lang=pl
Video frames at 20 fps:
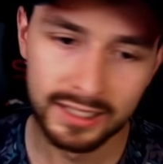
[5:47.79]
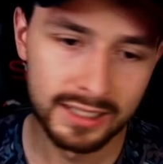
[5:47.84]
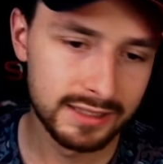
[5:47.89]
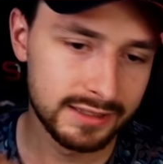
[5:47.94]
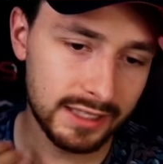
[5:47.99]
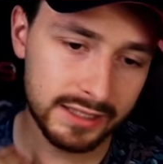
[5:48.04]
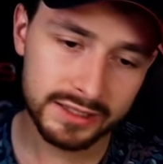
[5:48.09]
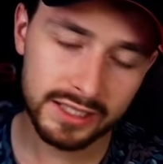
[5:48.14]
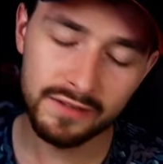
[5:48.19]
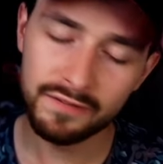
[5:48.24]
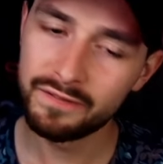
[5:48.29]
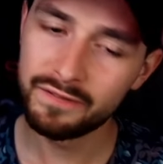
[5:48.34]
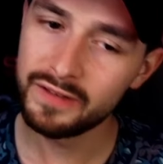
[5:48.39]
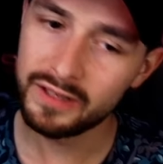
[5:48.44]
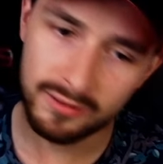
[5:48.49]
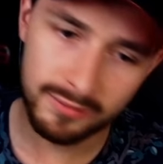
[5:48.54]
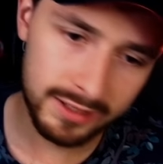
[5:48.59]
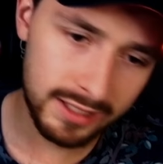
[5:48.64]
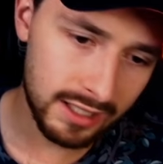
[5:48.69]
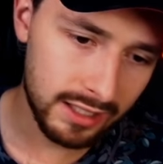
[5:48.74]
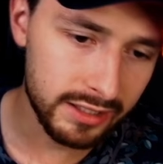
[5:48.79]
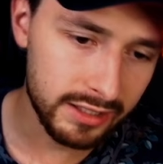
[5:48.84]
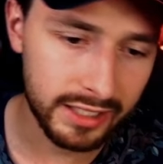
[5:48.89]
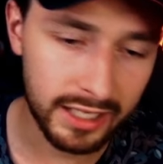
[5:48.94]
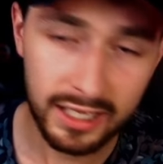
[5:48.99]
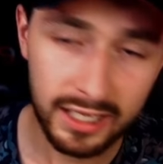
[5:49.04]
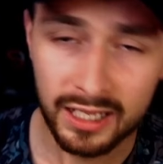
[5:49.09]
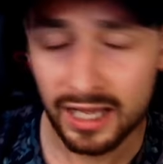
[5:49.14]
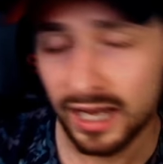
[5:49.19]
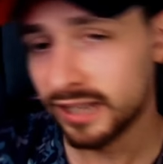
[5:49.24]
Zaczynam fenomenalnie,
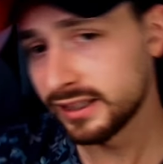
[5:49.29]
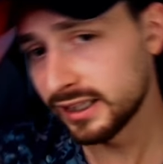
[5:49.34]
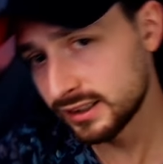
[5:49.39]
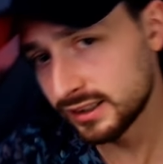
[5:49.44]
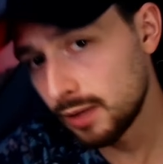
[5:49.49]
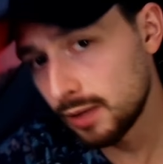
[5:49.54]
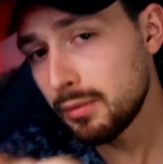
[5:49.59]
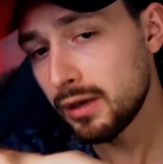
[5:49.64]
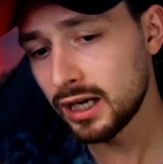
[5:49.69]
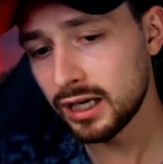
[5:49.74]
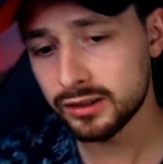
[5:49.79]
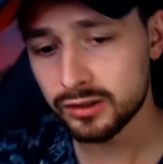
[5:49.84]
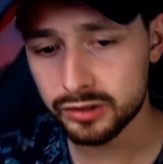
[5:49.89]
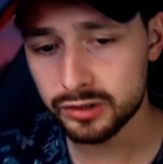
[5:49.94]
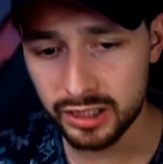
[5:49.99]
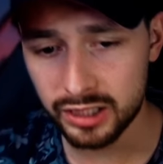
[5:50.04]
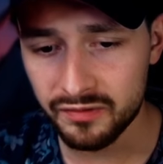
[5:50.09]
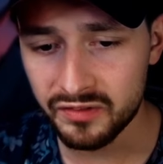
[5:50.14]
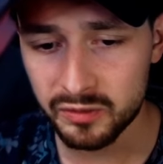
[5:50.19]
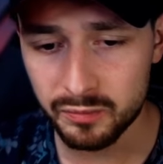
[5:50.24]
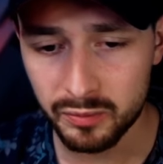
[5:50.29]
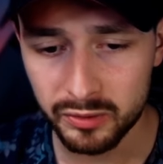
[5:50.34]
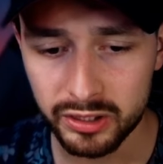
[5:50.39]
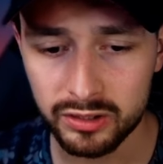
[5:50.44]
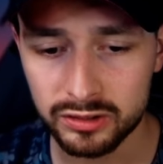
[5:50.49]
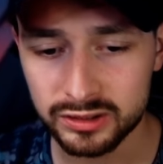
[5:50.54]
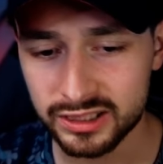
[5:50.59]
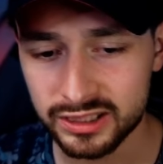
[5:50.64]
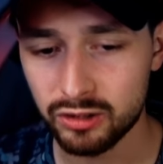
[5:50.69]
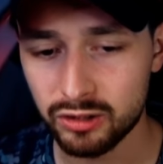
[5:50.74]
a tak TBH to się nawet
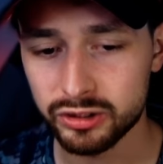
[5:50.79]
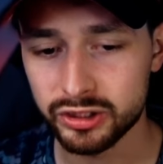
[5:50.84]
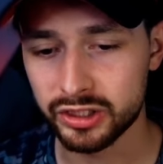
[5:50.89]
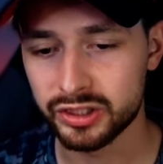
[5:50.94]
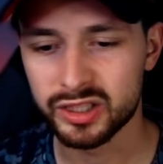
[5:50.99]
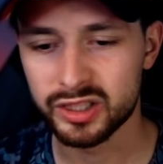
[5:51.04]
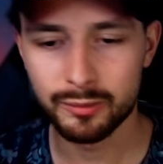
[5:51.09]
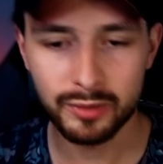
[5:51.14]
poniekąd z tego cieszę,